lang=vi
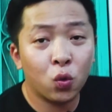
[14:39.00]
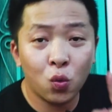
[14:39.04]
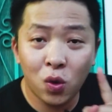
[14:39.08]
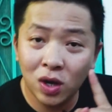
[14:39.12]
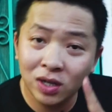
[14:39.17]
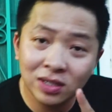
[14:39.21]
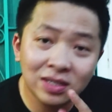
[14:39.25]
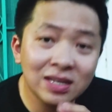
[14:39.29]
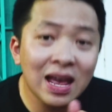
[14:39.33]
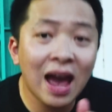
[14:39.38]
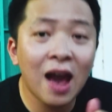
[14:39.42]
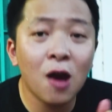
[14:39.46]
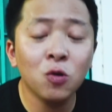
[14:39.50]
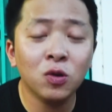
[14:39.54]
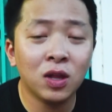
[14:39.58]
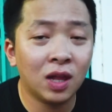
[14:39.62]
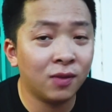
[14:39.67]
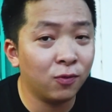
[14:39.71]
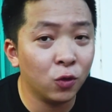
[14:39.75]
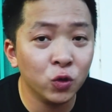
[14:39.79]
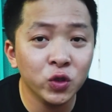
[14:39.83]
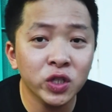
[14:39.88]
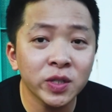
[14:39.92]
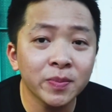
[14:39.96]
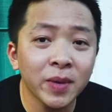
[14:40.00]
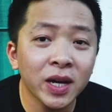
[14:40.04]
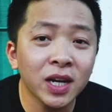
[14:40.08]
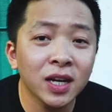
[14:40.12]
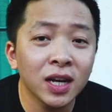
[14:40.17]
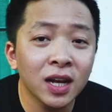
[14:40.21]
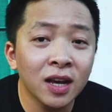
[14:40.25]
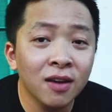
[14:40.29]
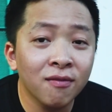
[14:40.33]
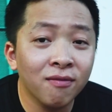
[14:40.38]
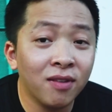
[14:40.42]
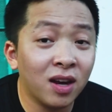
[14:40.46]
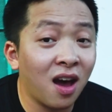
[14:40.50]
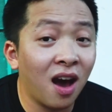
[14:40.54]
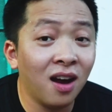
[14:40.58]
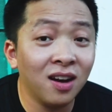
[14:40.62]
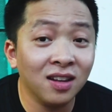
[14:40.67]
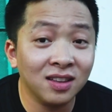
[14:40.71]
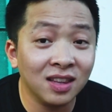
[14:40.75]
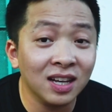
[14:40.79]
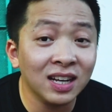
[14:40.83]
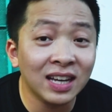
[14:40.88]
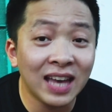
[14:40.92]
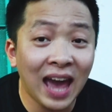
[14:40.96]
quận 6 thành phố Hồ Chí Minh và đó
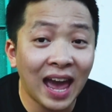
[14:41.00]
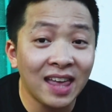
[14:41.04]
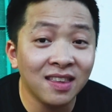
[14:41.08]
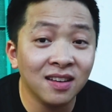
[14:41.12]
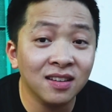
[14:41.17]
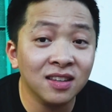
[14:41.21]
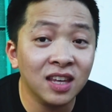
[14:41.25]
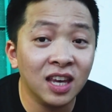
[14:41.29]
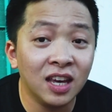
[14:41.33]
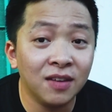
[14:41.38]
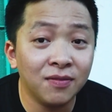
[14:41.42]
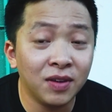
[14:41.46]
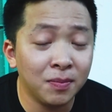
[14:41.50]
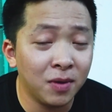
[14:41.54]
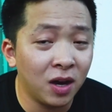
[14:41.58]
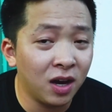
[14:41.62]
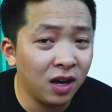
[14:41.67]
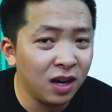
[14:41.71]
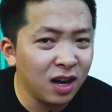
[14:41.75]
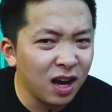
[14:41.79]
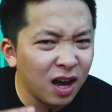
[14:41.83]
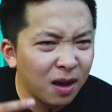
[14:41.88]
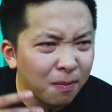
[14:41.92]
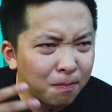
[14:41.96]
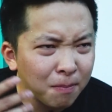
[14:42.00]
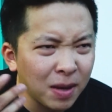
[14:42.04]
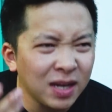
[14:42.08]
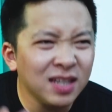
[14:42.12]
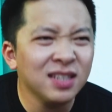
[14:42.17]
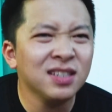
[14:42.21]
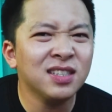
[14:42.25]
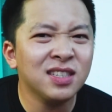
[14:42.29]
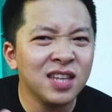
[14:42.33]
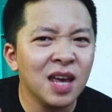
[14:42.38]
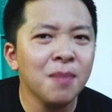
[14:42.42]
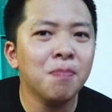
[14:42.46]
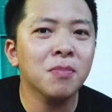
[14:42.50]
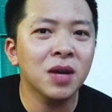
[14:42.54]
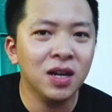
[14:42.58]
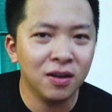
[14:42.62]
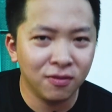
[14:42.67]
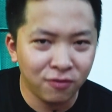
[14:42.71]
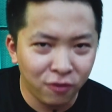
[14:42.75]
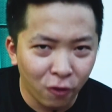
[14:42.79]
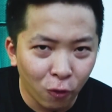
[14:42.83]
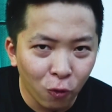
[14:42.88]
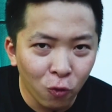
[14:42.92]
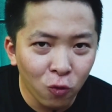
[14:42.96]
là tất cả những gì về món ờ, bánh xếp
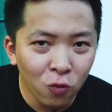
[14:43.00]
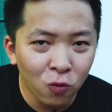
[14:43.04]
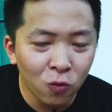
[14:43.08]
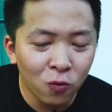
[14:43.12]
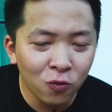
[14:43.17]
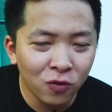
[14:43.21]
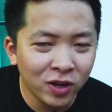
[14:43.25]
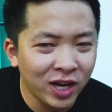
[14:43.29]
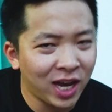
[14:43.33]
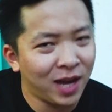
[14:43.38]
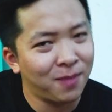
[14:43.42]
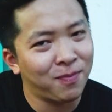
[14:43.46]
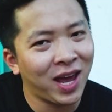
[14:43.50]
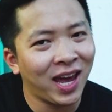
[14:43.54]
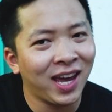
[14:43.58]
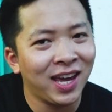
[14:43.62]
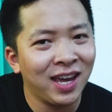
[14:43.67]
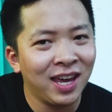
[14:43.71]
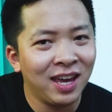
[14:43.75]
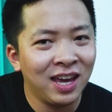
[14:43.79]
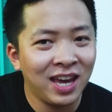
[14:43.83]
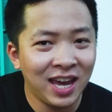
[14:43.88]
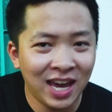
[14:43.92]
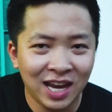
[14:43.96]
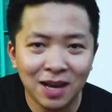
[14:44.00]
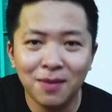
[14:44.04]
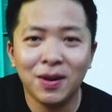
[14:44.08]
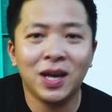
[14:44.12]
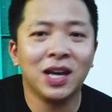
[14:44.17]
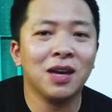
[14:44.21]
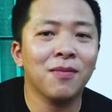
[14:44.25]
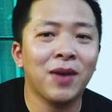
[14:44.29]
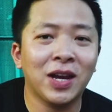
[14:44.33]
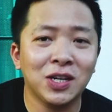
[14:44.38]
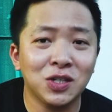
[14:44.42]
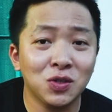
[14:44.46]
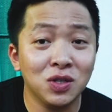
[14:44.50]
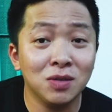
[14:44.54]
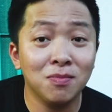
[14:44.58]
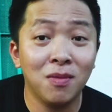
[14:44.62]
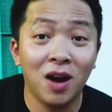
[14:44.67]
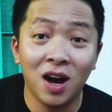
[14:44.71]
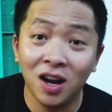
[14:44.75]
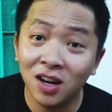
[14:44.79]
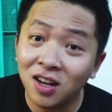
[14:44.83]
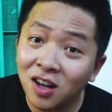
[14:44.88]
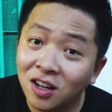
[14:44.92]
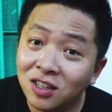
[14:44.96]
Bình Phú ngày hôm nay hẹn gặp lại các bạn trong những
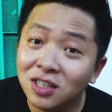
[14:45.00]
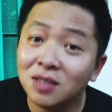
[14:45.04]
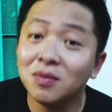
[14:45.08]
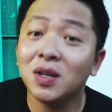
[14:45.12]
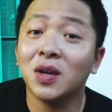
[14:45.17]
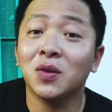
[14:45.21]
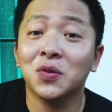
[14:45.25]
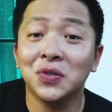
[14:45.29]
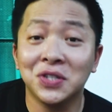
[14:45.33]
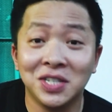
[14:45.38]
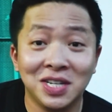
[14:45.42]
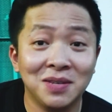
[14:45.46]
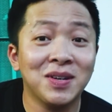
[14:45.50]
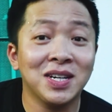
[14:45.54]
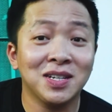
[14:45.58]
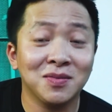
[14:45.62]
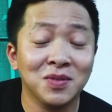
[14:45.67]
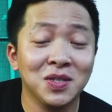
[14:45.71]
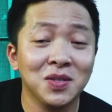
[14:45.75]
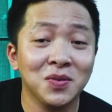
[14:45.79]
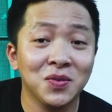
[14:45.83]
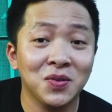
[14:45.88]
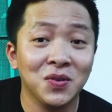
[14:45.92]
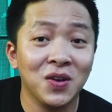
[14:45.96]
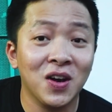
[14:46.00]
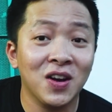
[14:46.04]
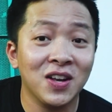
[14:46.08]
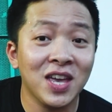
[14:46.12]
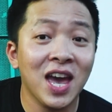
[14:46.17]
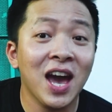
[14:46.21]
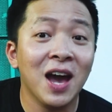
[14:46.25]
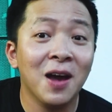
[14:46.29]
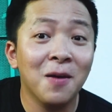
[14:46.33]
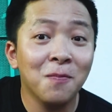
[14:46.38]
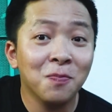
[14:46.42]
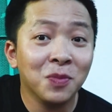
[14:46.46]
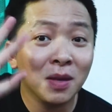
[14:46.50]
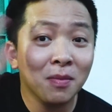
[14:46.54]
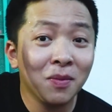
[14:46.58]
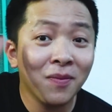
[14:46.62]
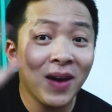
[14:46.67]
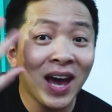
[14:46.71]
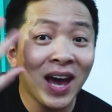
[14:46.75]
món ngon tiếp theo của chương trình Mai Đam Số Độ Ngon nha